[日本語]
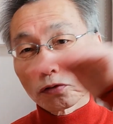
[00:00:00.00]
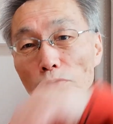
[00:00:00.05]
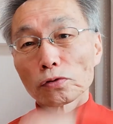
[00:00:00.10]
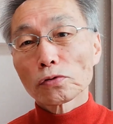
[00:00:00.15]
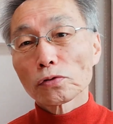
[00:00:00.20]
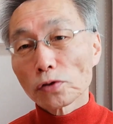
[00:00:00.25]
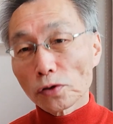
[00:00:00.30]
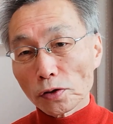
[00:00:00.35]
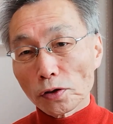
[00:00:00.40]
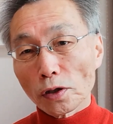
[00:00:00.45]

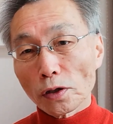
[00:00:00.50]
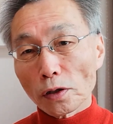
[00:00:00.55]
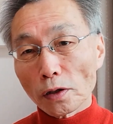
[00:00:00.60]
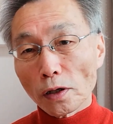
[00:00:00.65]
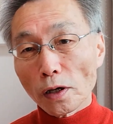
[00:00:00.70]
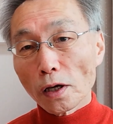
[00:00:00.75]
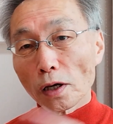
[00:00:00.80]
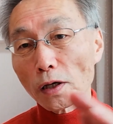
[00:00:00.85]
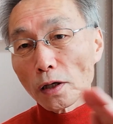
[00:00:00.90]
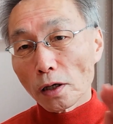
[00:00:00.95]
入して
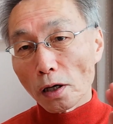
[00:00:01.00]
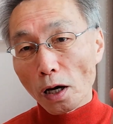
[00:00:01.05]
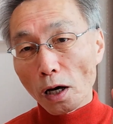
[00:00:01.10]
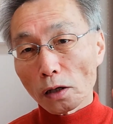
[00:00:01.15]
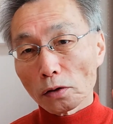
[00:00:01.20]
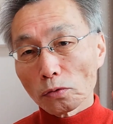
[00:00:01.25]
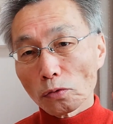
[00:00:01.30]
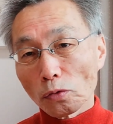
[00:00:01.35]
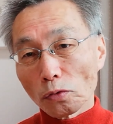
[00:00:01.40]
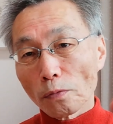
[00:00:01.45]
あ
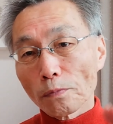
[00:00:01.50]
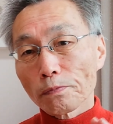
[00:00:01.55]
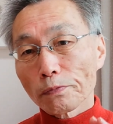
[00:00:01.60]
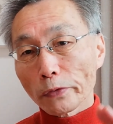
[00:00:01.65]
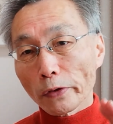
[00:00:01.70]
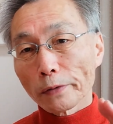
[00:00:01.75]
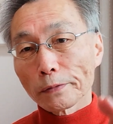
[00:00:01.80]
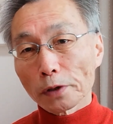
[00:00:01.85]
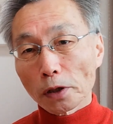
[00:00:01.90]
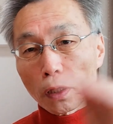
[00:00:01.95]
の
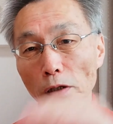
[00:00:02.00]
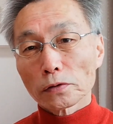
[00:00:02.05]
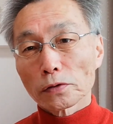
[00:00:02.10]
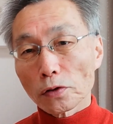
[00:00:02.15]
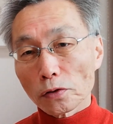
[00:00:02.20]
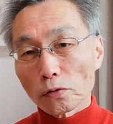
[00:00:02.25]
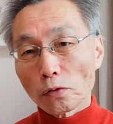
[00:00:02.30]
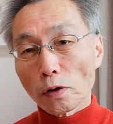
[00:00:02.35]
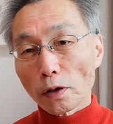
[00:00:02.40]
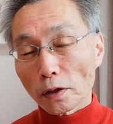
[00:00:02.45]
行かせ
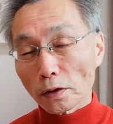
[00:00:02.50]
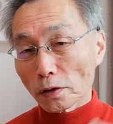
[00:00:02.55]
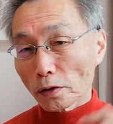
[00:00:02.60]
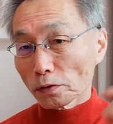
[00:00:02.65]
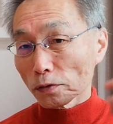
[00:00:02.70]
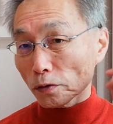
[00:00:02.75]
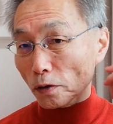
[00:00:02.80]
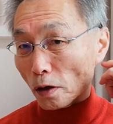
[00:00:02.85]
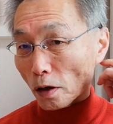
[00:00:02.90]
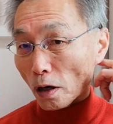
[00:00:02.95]
るわけで
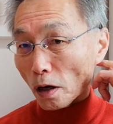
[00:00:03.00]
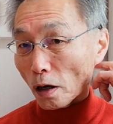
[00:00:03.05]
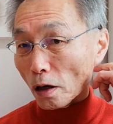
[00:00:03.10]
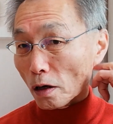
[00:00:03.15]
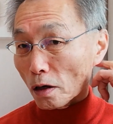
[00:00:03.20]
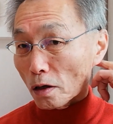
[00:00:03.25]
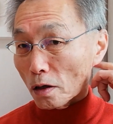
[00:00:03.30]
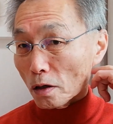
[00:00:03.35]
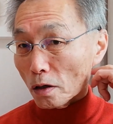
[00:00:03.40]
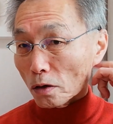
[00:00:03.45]
すから
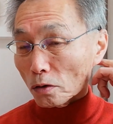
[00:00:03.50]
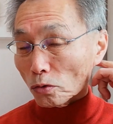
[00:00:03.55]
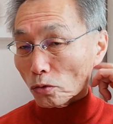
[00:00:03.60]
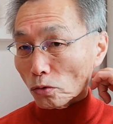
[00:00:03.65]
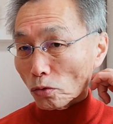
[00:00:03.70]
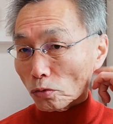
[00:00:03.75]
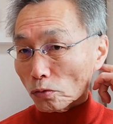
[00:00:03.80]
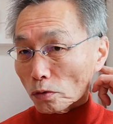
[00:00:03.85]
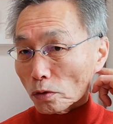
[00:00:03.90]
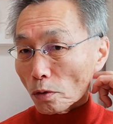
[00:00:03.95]

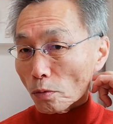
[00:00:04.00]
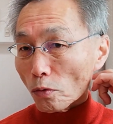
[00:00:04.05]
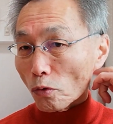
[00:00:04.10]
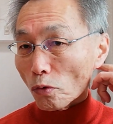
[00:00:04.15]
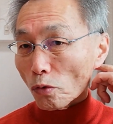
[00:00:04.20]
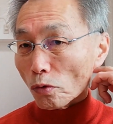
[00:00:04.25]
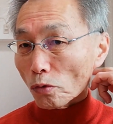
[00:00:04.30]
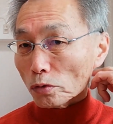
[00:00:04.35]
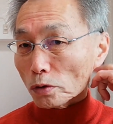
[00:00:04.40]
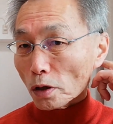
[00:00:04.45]
とって
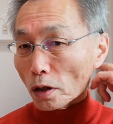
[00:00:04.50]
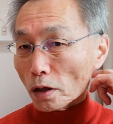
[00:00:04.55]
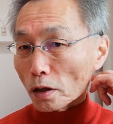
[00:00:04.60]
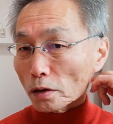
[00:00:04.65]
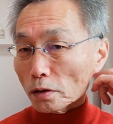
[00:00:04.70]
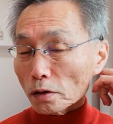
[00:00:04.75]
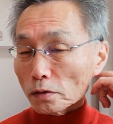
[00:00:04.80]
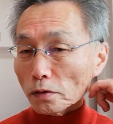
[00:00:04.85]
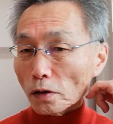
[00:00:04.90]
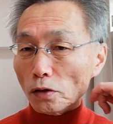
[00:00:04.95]
も大変
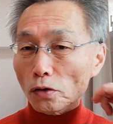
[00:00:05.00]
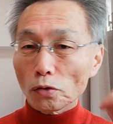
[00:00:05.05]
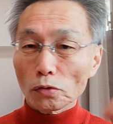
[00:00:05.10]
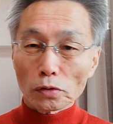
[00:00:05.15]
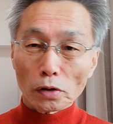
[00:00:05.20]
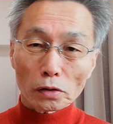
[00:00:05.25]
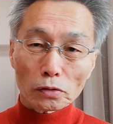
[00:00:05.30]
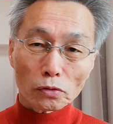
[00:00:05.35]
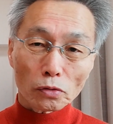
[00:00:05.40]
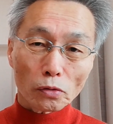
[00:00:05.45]
な作業
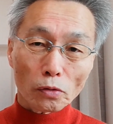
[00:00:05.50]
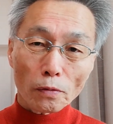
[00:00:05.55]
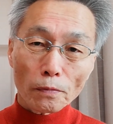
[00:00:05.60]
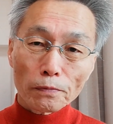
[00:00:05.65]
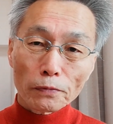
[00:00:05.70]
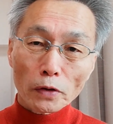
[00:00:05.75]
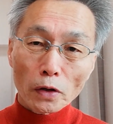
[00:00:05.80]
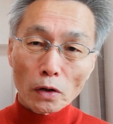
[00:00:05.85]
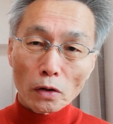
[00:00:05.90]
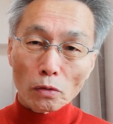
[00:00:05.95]
だと
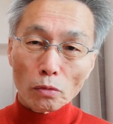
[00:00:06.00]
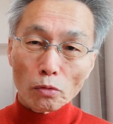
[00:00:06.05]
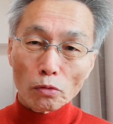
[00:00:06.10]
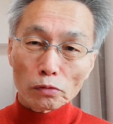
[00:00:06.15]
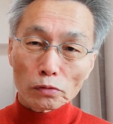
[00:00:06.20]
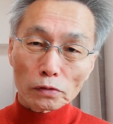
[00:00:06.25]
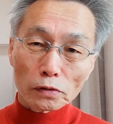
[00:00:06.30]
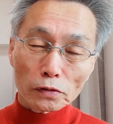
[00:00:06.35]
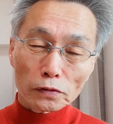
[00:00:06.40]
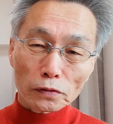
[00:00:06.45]
思う
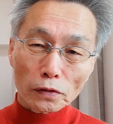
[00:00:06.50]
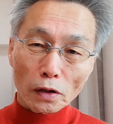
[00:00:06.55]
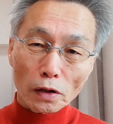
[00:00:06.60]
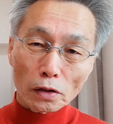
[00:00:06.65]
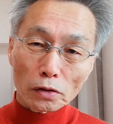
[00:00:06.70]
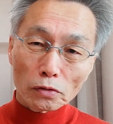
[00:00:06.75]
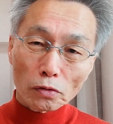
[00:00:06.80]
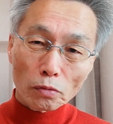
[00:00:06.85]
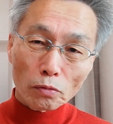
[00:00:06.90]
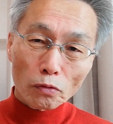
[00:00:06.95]
んですけ
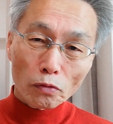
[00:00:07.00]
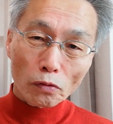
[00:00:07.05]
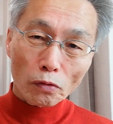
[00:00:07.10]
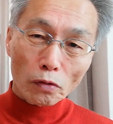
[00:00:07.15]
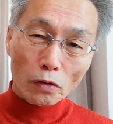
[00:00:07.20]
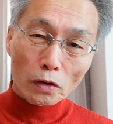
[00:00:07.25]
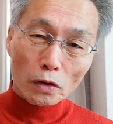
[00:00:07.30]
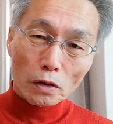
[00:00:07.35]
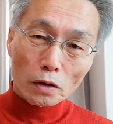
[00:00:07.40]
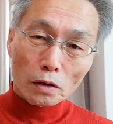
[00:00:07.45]
れども
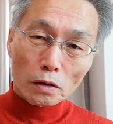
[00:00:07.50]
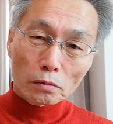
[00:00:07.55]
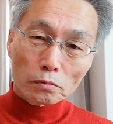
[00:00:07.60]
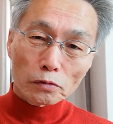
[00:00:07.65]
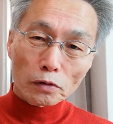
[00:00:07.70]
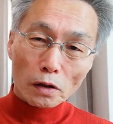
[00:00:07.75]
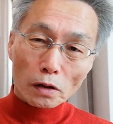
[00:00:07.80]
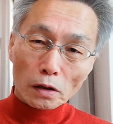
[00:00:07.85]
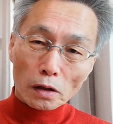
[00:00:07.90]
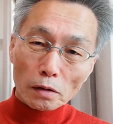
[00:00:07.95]

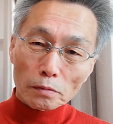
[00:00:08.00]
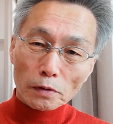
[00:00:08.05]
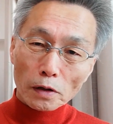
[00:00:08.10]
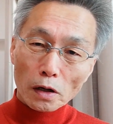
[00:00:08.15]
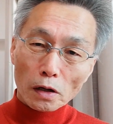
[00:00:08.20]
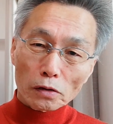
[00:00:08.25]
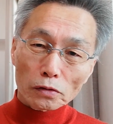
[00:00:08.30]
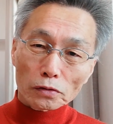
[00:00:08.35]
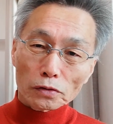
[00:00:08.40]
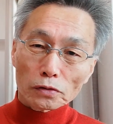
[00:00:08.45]
村上
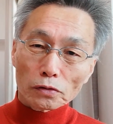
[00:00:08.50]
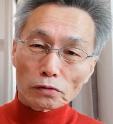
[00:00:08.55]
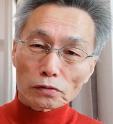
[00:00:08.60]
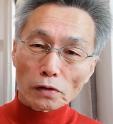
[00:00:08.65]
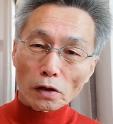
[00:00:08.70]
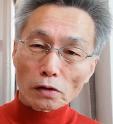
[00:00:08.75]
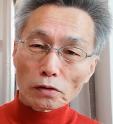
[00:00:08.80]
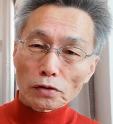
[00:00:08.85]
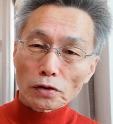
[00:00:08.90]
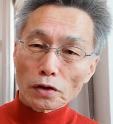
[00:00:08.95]
春樹の
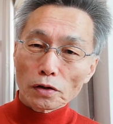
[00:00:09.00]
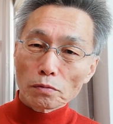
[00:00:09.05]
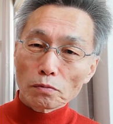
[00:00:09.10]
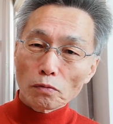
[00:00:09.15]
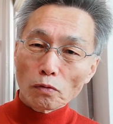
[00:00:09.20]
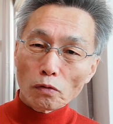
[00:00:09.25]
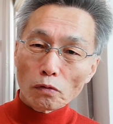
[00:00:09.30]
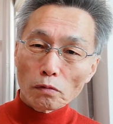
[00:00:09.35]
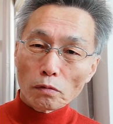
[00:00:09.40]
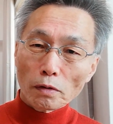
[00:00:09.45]
作品
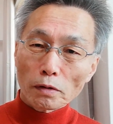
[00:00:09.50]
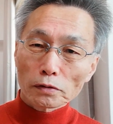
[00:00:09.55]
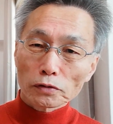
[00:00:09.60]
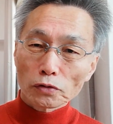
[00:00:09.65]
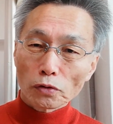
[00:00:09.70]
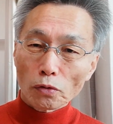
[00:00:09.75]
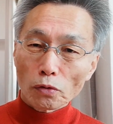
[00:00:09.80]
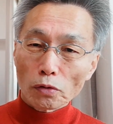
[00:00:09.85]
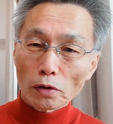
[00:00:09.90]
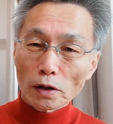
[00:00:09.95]
もまあ
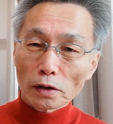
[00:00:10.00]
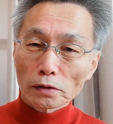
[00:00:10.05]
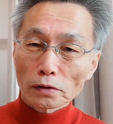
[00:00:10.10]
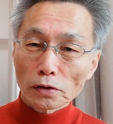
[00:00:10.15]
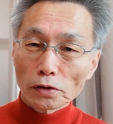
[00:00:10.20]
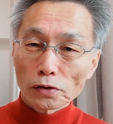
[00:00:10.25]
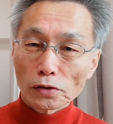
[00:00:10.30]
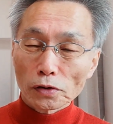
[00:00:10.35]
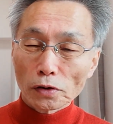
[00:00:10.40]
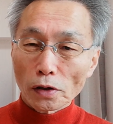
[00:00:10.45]
そうやっ
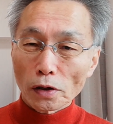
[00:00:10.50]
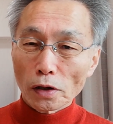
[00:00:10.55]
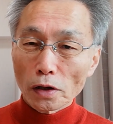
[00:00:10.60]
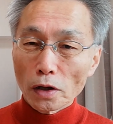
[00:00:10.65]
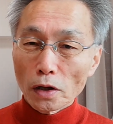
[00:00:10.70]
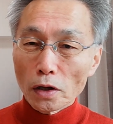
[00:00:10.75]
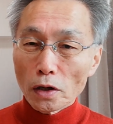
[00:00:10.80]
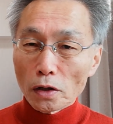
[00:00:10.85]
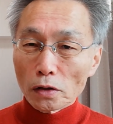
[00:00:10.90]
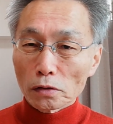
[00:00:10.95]
てして
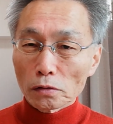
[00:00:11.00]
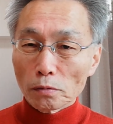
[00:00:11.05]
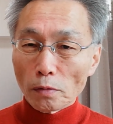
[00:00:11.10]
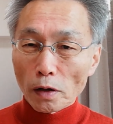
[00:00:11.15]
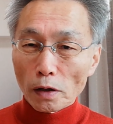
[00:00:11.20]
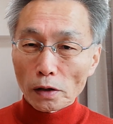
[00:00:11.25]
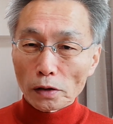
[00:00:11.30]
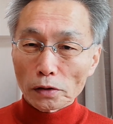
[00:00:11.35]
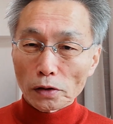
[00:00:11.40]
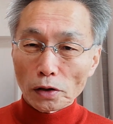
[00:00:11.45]
生
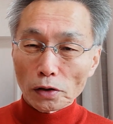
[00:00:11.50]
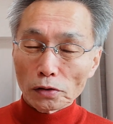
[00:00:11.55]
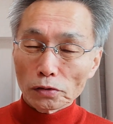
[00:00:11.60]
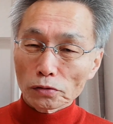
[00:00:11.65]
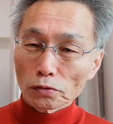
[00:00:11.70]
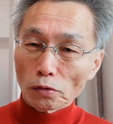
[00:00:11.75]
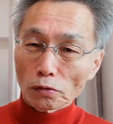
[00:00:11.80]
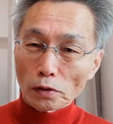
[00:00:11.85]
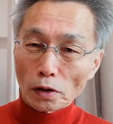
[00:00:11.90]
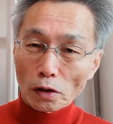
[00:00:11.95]
まれている
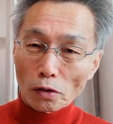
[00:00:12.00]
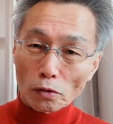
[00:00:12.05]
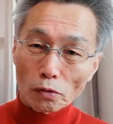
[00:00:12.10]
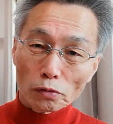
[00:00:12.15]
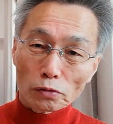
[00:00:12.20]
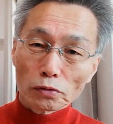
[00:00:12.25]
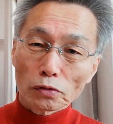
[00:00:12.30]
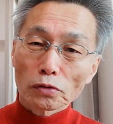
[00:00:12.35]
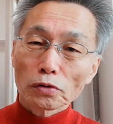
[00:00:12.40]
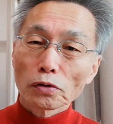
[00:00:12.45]
のだろ
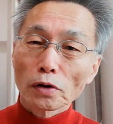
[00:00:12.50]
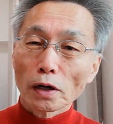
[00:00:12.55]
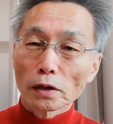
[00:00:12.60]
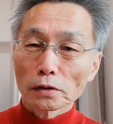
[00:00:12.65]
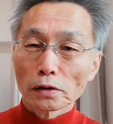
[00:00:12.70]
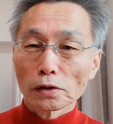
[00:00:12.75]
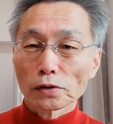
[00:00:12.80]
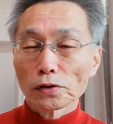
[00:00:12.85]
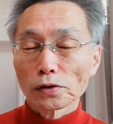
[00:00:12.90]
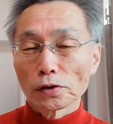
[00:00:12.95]
うという
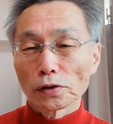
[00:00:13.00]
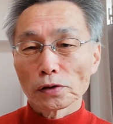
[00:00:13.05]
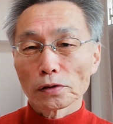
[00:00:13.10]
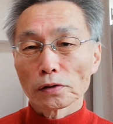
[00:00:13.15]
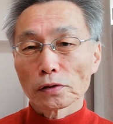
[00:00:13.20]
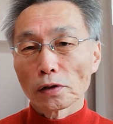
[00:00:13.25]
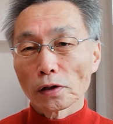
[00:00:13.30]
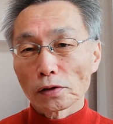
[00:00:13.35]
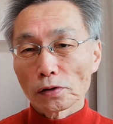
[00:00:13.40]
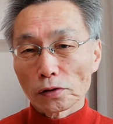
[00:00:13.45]
話
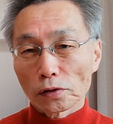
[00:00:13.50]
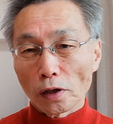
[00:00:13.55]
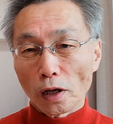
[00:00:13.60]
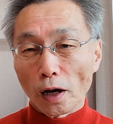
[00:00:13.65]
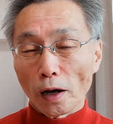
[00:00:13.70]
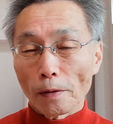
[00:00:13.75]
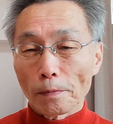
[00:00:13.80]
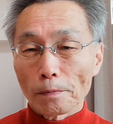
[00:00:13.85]
でした。